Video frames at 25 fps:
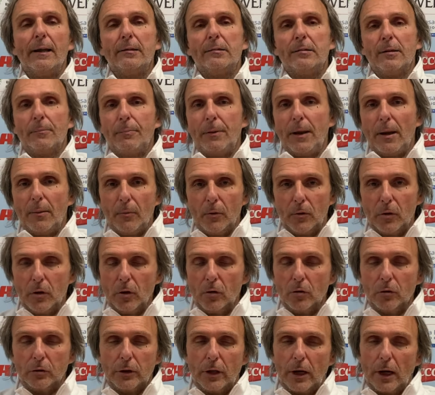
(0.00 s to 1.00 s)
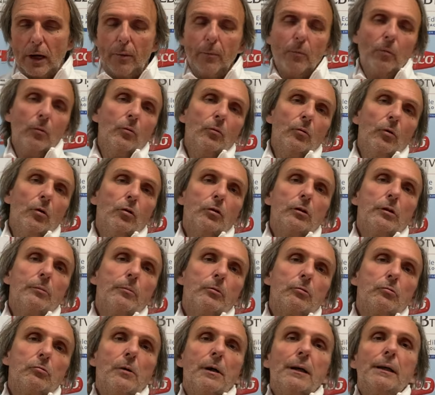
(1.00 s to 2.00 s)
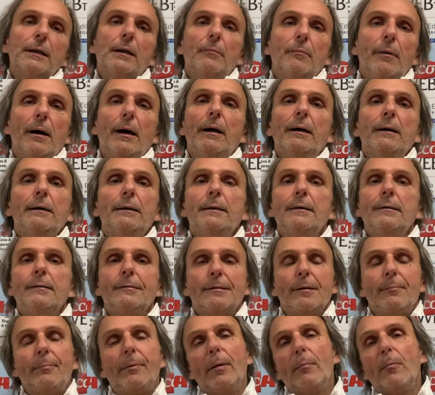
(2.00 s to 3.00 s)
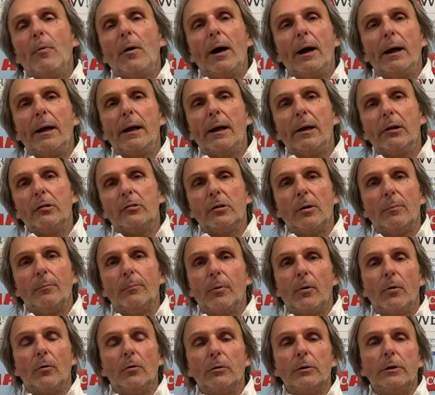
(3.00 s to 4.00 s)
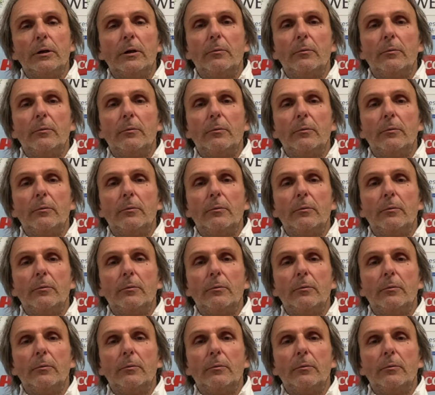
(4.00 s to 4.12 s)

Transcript: sappiamo che incontreremo un'ottima squadra, ma sappiamo anche che siamo pronti,